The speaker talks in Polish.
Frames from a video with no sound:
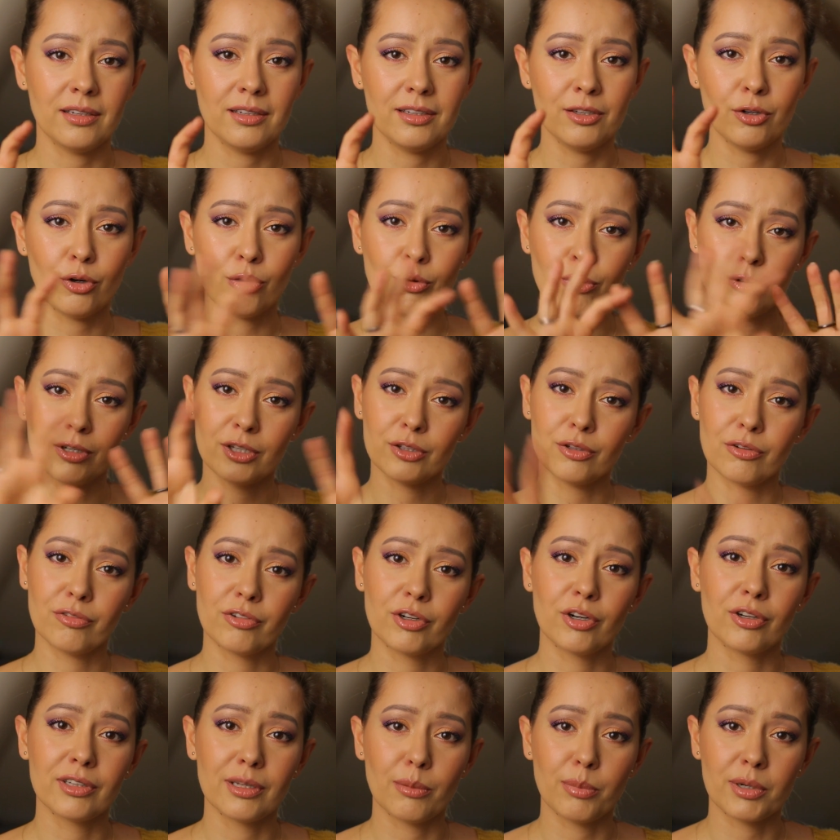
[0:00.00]
I ogólnie to
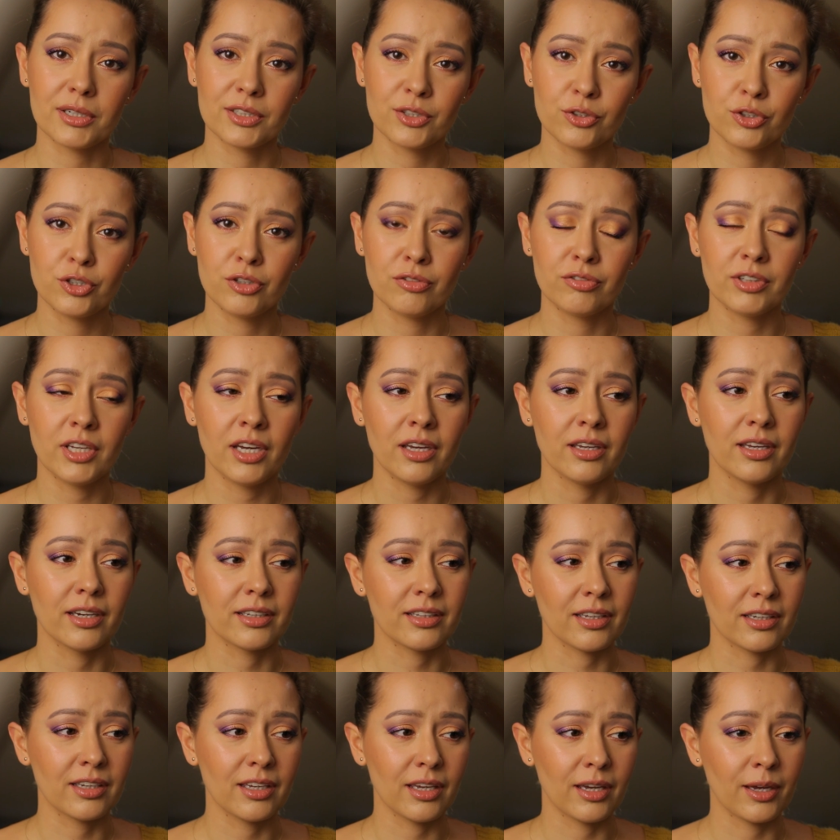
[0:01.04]
wygląda bardzo dziwnie, jak
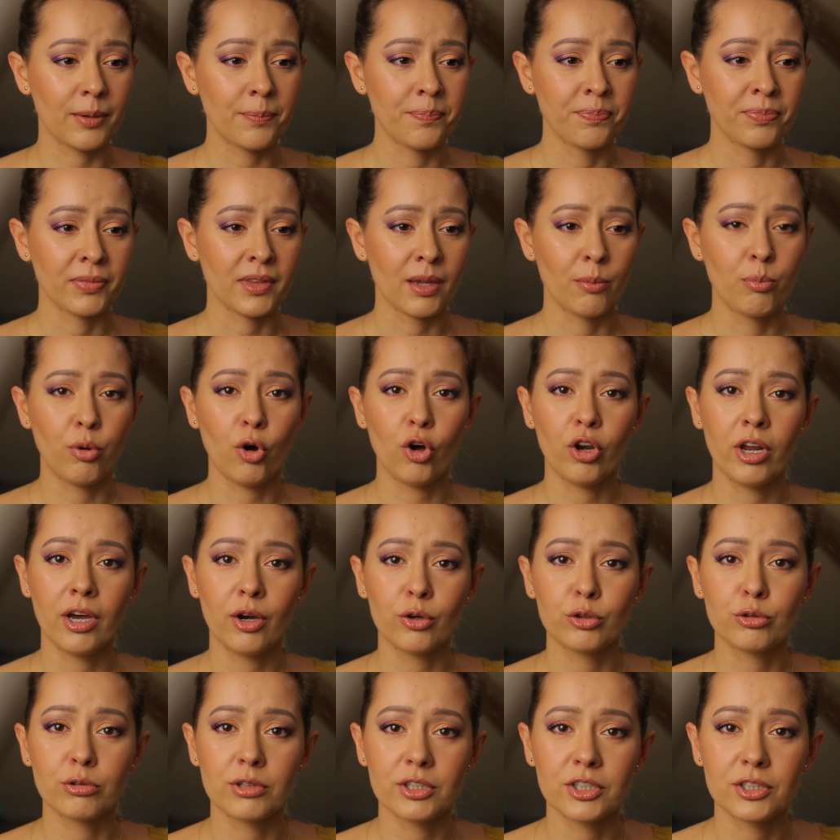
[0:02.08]
takie pole,
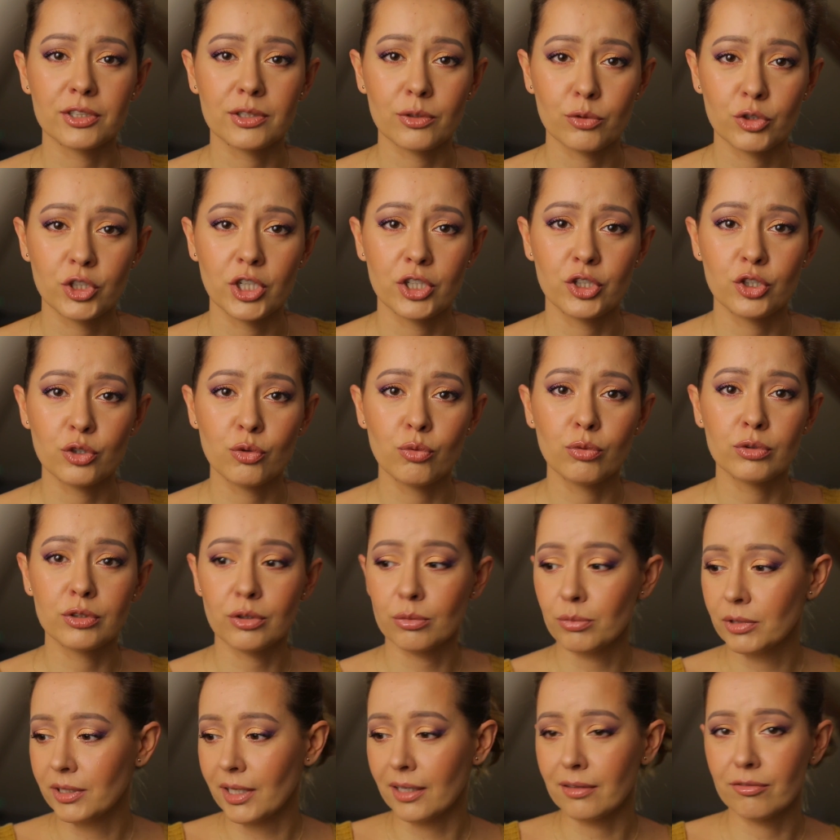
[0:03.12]
o które się sąsiedzi
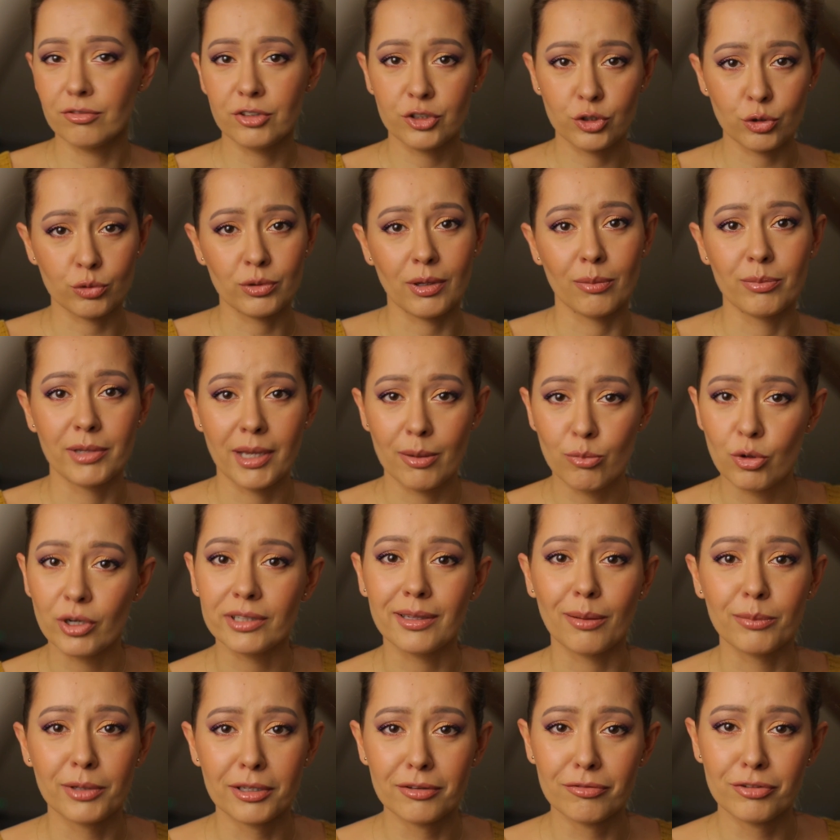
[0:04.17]
kłócą i ten wyciął tamtemu, a
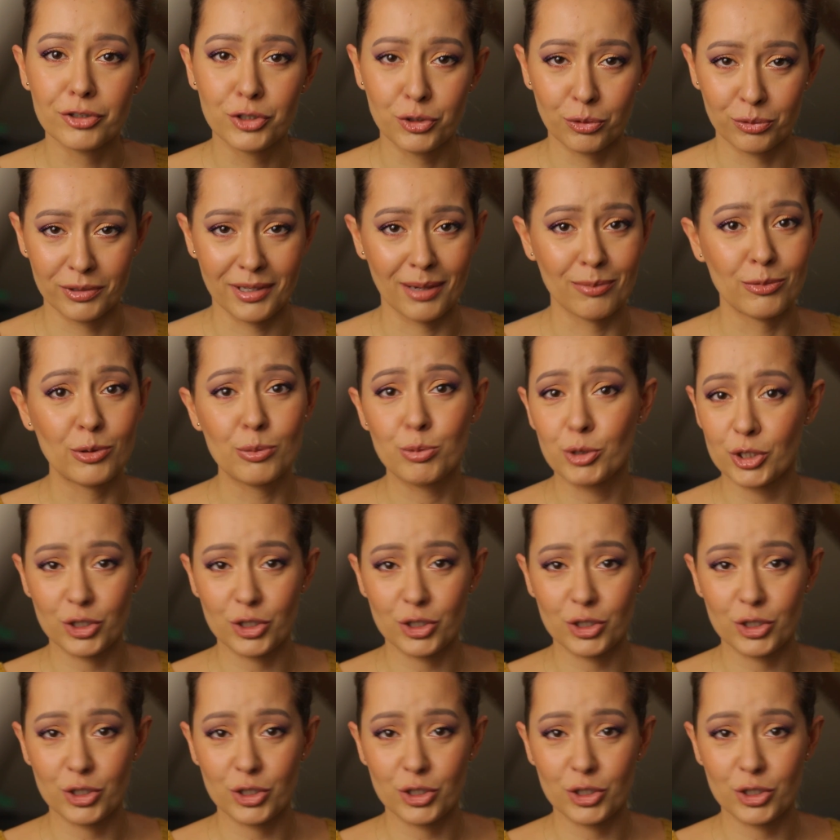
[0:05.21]
tamten wyciął temu.